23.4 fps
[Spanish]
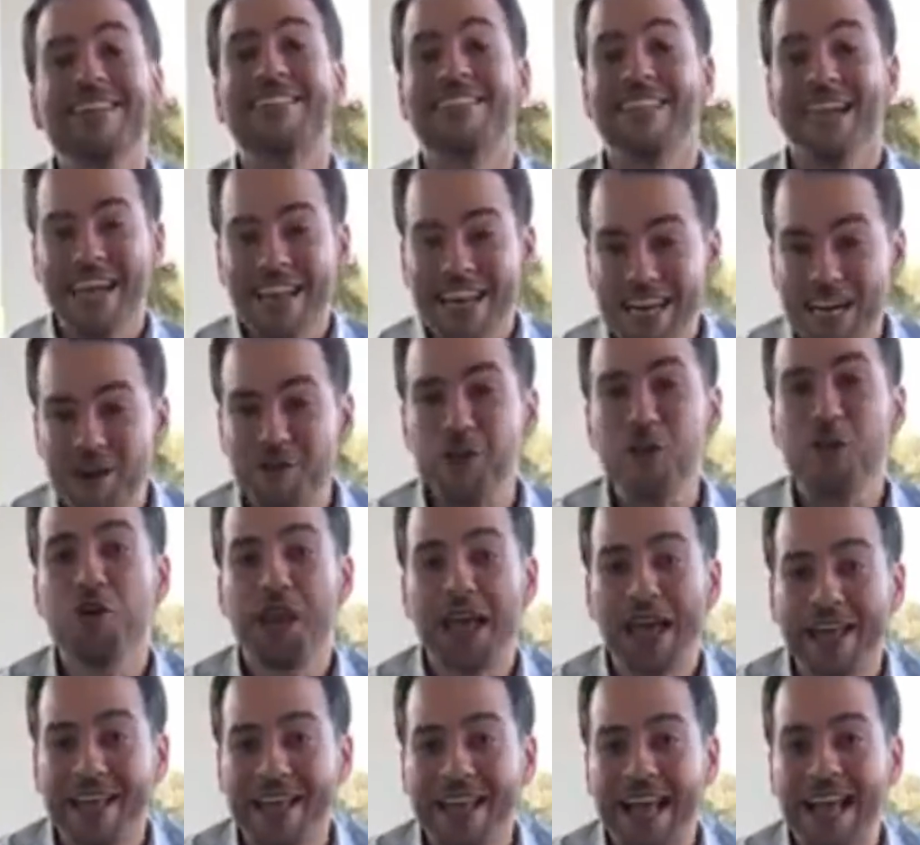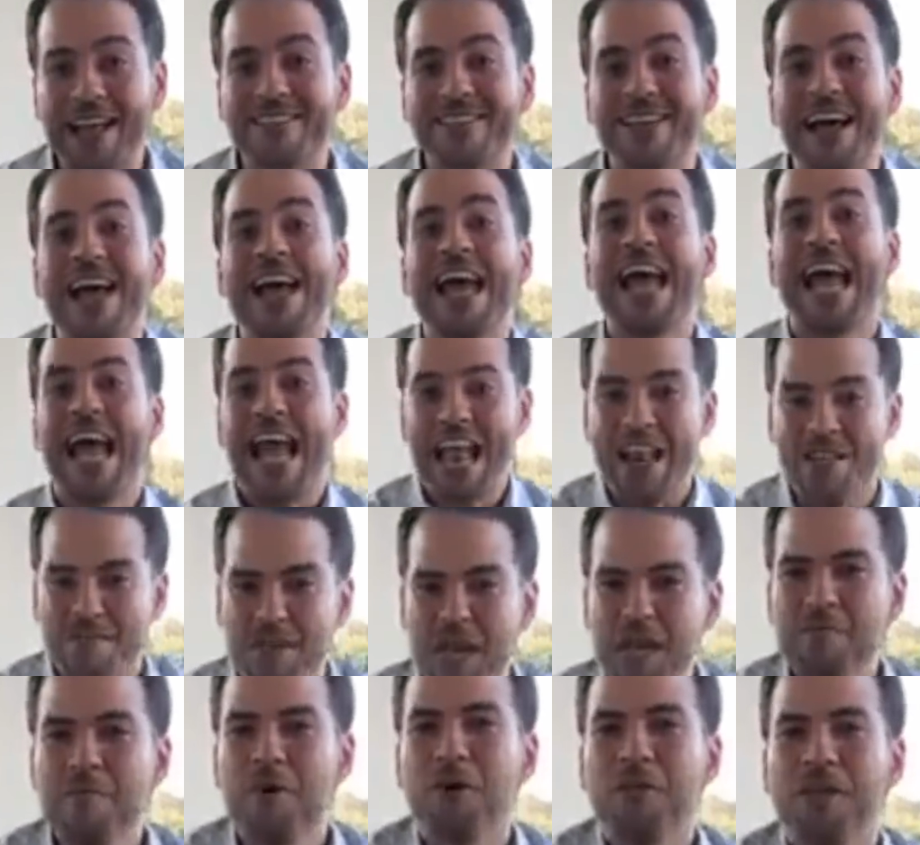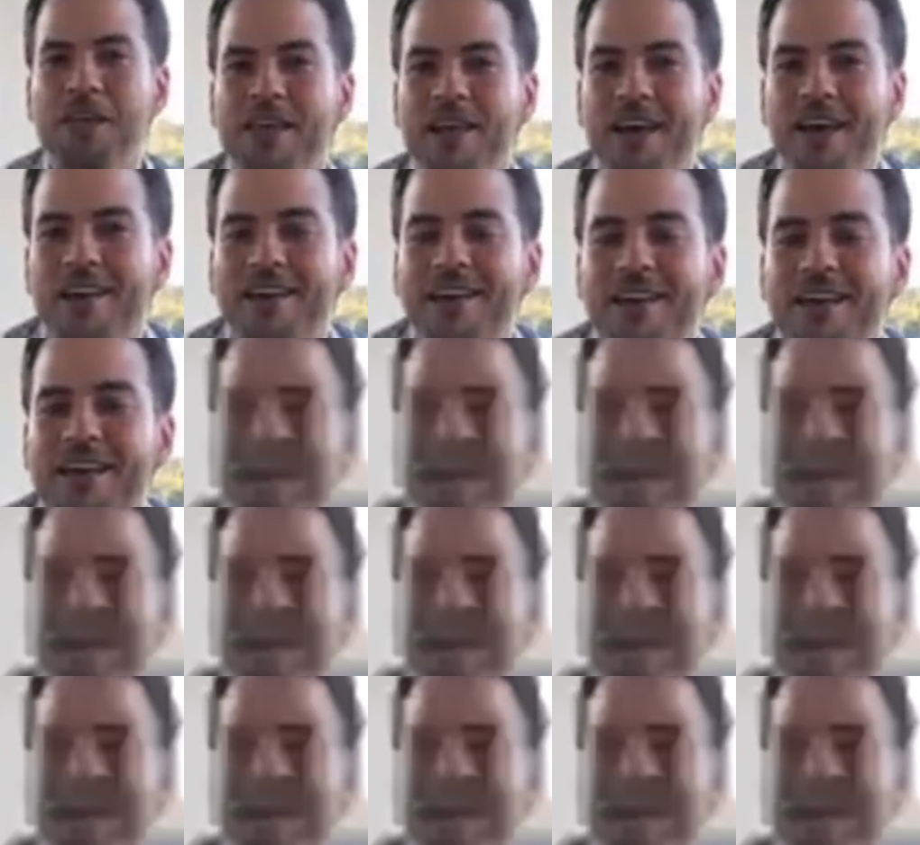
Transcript: 100 reuniones en casa el mismo día.